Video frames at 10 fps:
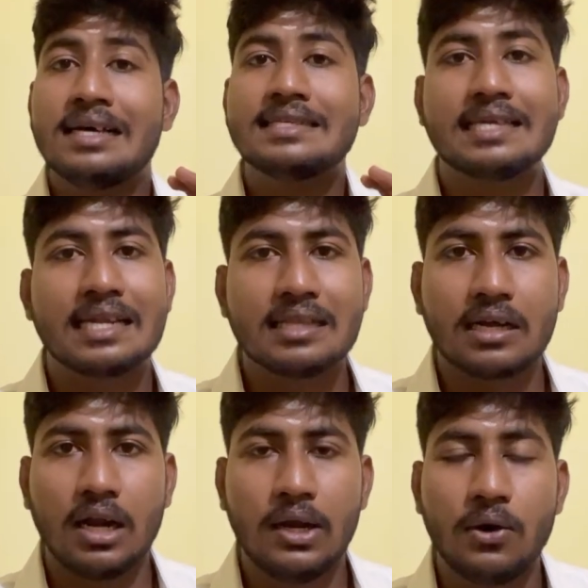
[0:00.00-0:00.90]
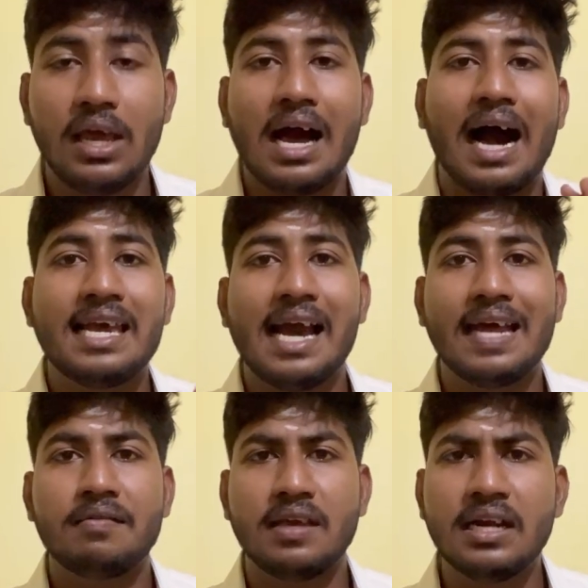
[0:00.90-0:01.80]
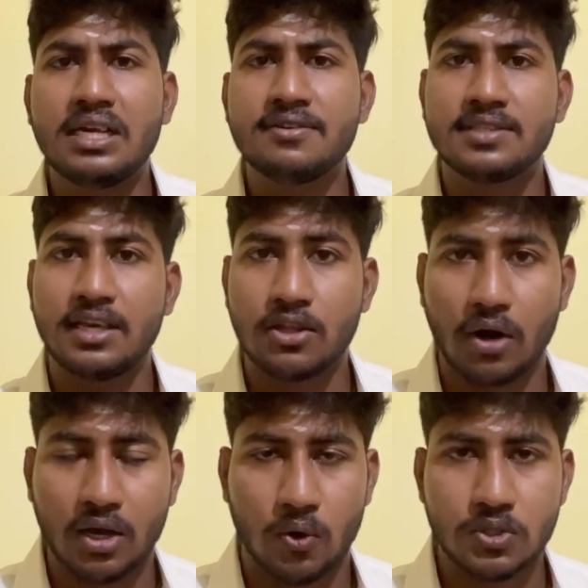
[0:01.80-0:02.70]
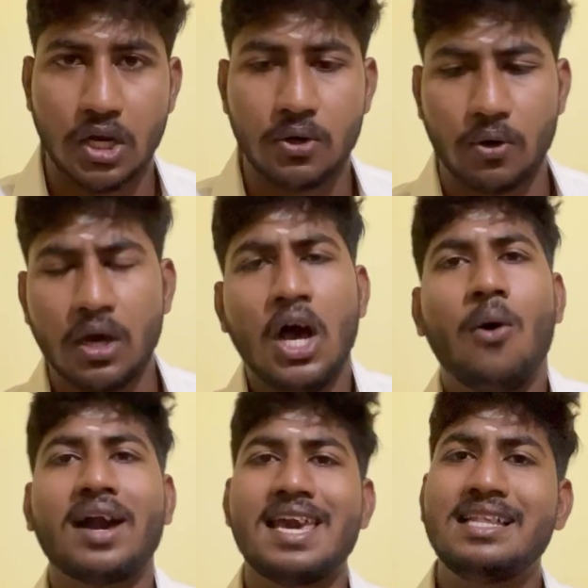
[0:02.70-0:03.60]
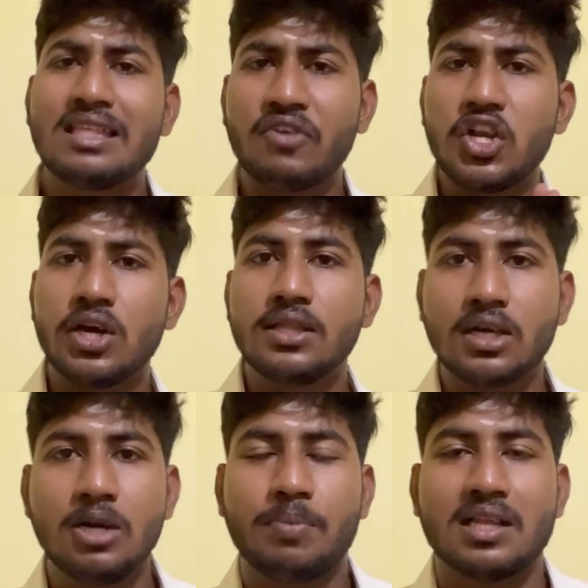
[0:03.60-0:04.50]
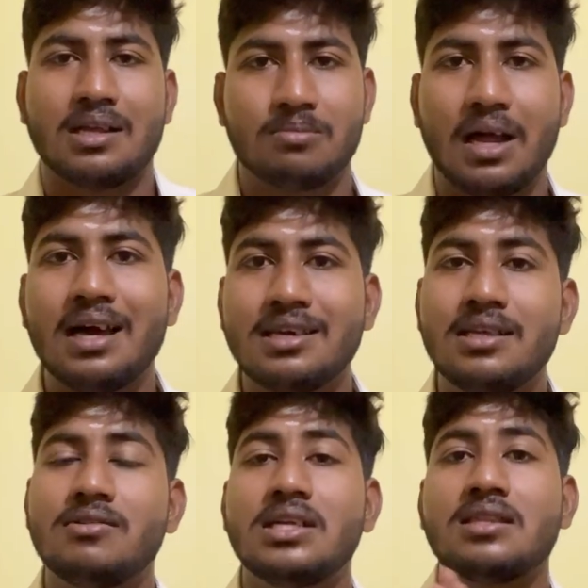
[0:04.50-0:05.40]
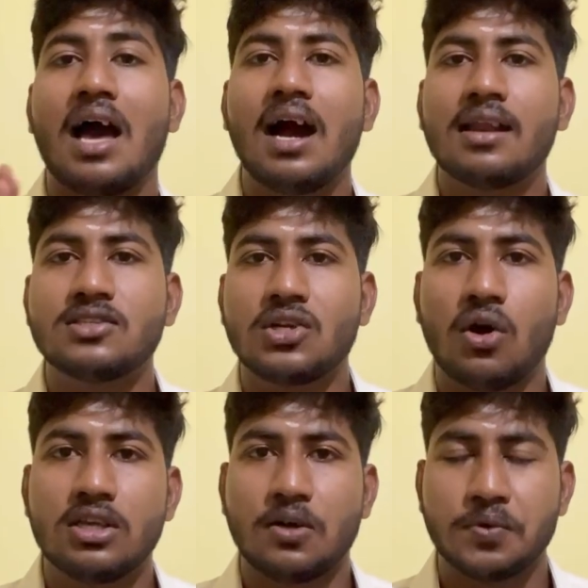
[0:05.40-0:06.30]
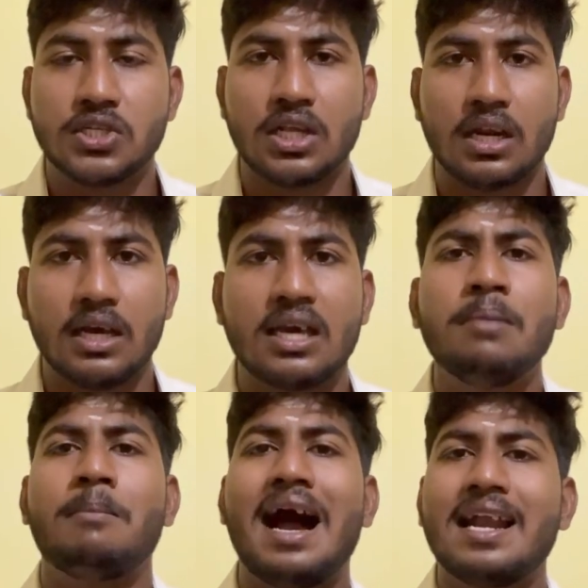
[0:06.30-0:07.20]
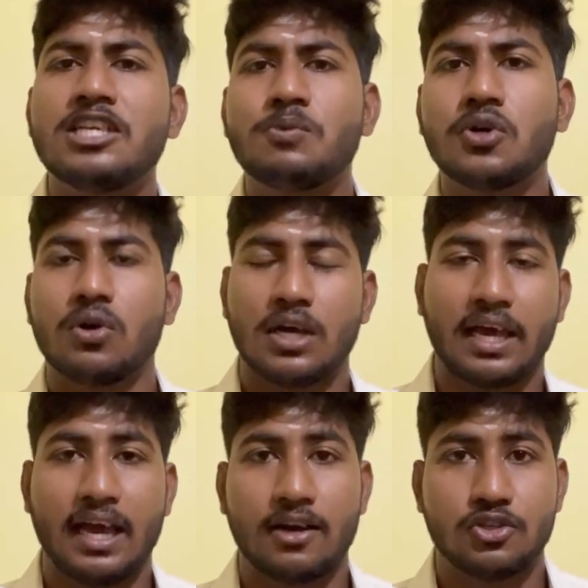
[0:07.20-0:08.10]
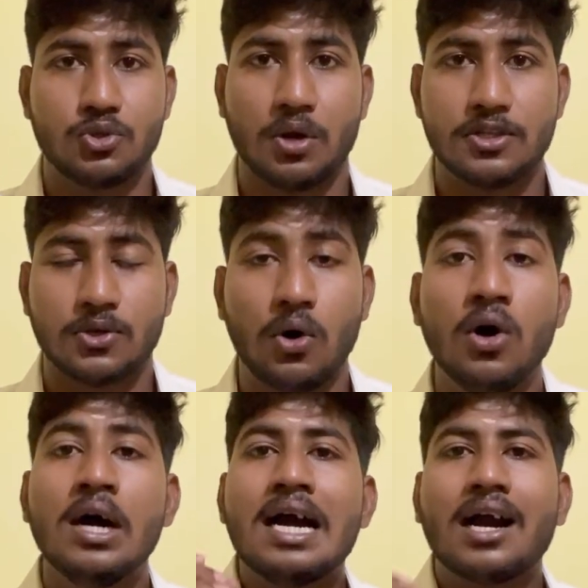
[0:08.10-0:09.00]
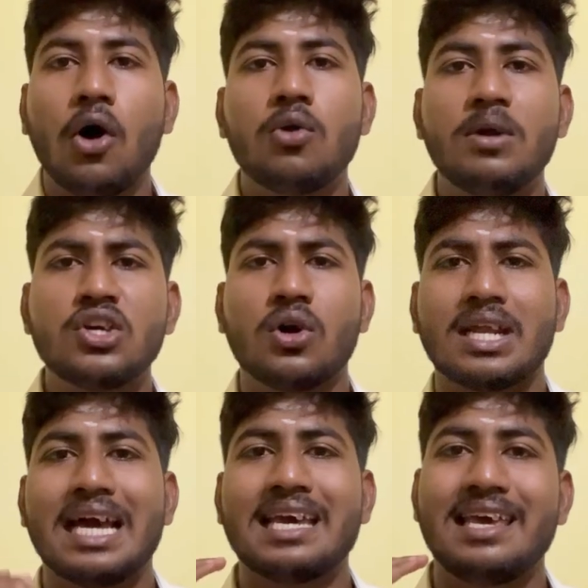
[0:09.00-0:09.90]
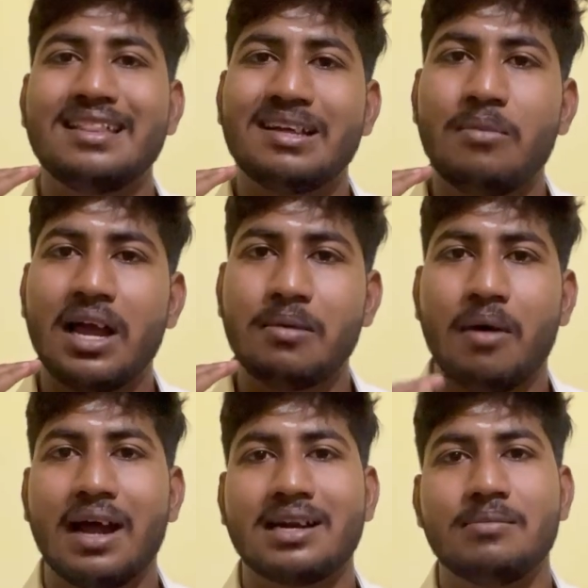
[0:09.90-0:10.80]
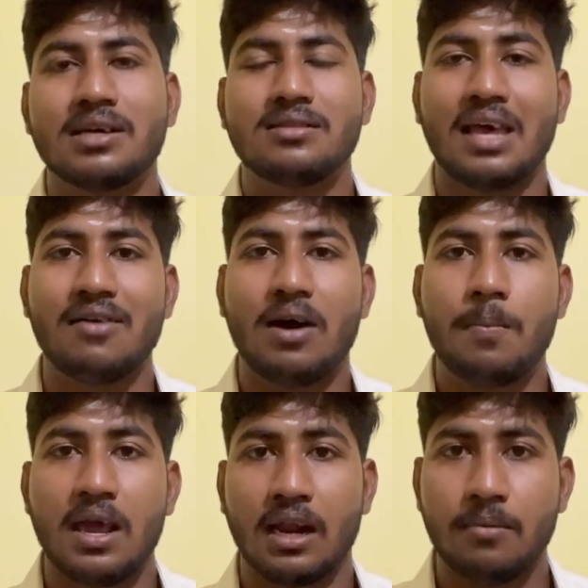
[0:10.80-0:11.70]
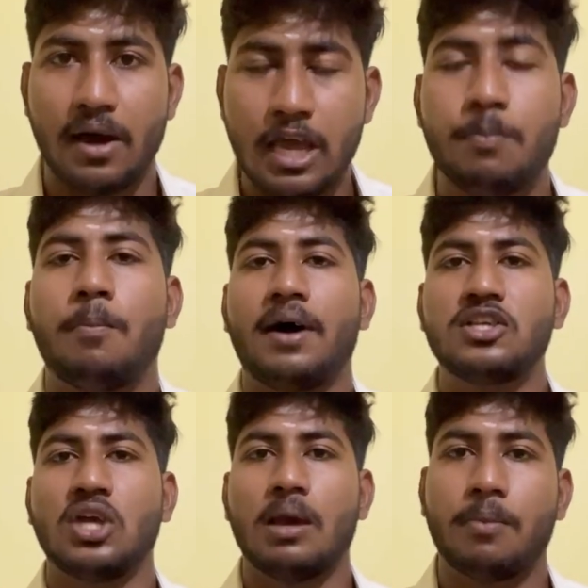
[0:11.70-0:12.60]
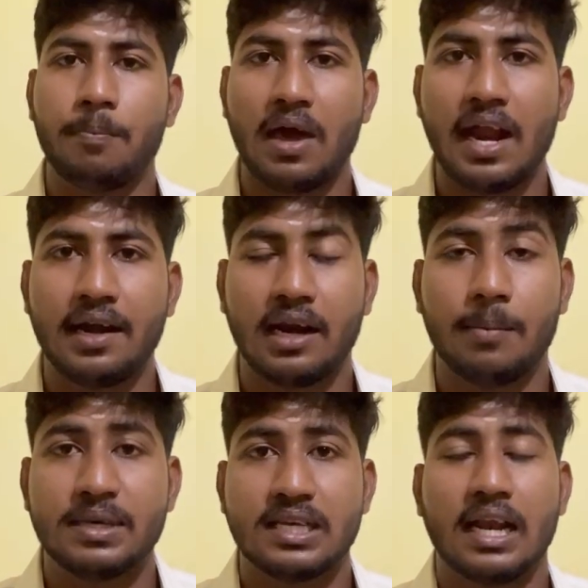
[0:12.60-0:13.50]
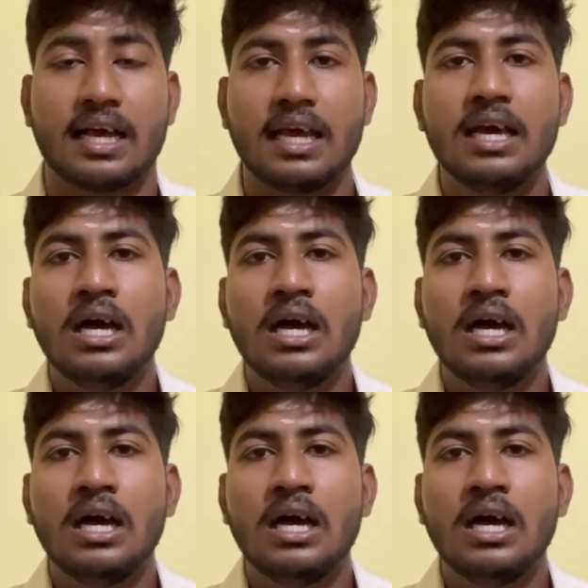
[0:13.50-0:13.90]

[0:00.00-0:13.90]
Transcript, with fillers: சிறந்த கல்லூரி ஐயாயிரத்தி எட்டு வந்து இதோட கவுன்சிலிங் கோடு ஓகே இந்த வீடியோ எதுக்குன்னு பார்த்தோம்னா இது வந்து தியாகராஜர் காலேஜ் ஆஃப் இன்ஜினியரிங்க்கு மேனேஜ்மெண்ட் கோட்டா கேட்குற ஸ்டூடெண்ட்ஸ்க்கும் கவர்மெண்ட் கோட்டாக்கு எந்த மாதிரி மார்க் நமக்கு தேவை அப்படிங்கிற மாதிரி இப்போ பரீட்சைக்கு ப்ரிப்பேர் ஆகிட்டு இருக்க பசங்களுக்கு